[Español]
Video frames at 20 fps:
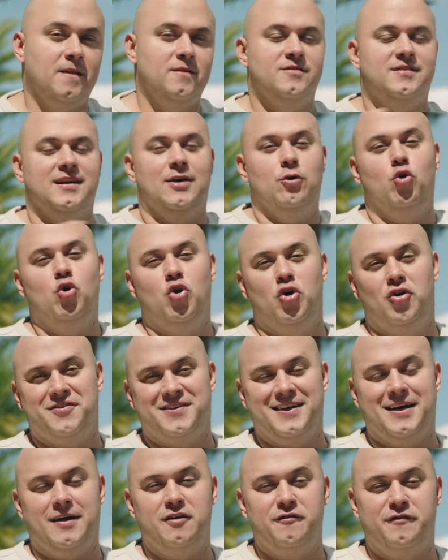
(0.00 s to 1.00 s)
Saludos,
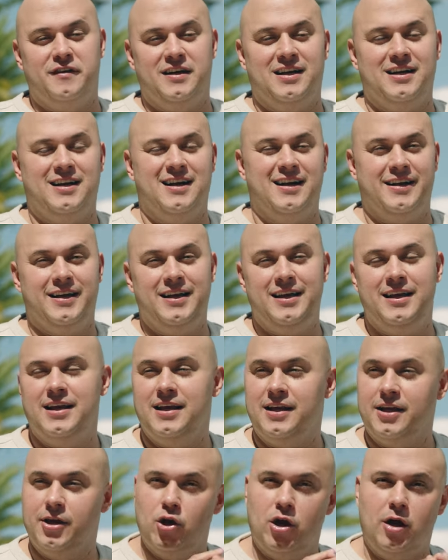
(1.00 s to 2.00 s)
José David Ferrer aquí
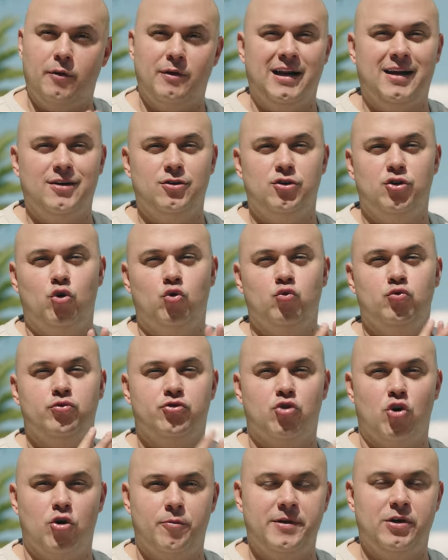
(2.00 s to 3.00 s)
y quiero hablar de un
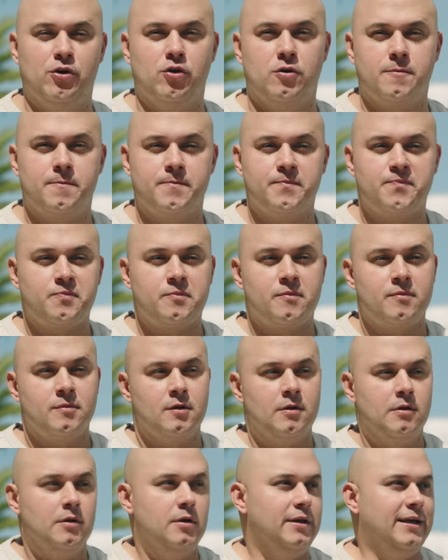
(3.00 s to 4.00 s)
tópico
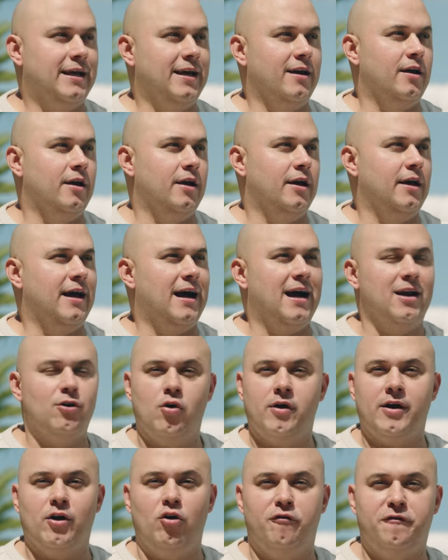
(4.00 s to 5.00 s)
que
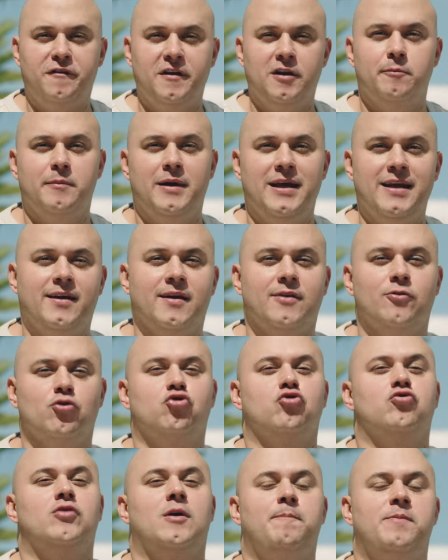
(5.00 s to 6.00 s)
algo que los filmmakers,
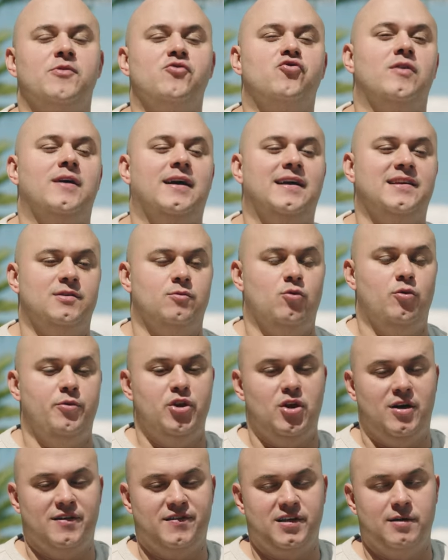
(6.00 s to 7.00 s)
nosotras personas que hacemos
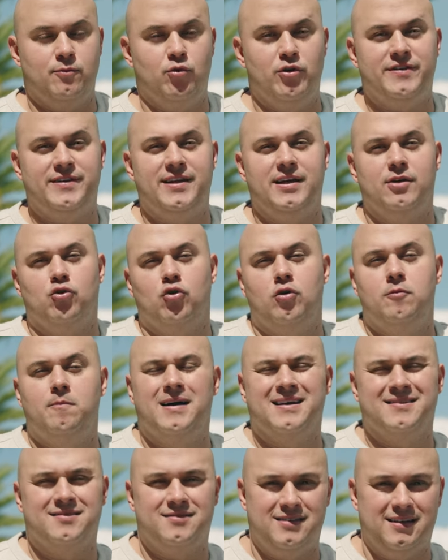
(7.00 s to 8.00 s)
videos, hacemos este rol
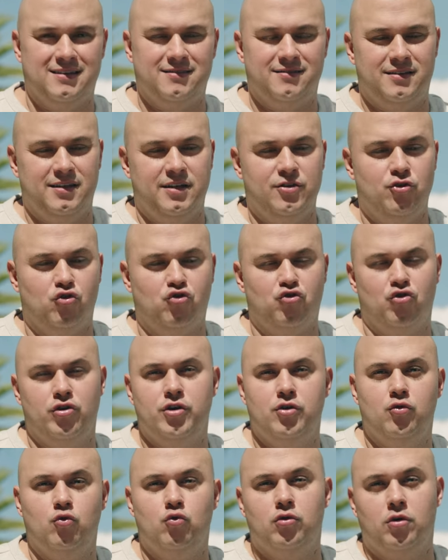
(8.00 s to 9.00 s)
bastante. Yo
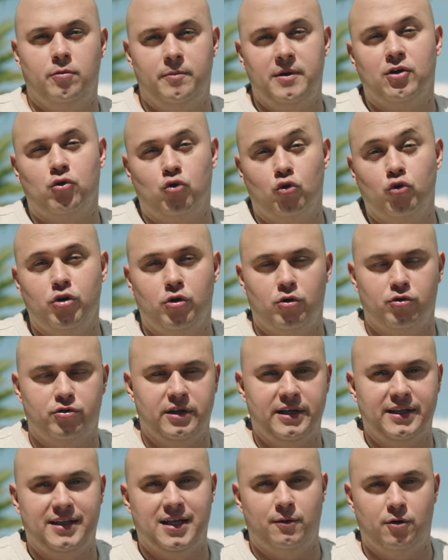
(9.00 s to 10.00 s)
soy uno, me incluyo,
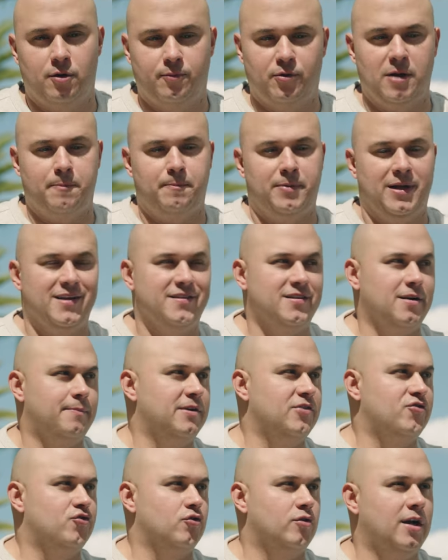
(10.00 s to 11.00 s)
y te hablo por experiencia
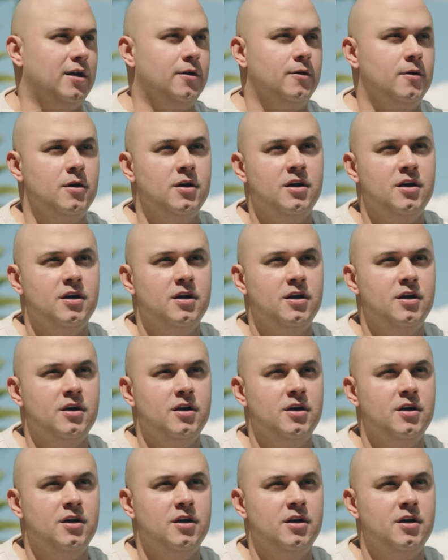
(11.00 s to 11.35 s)
personal.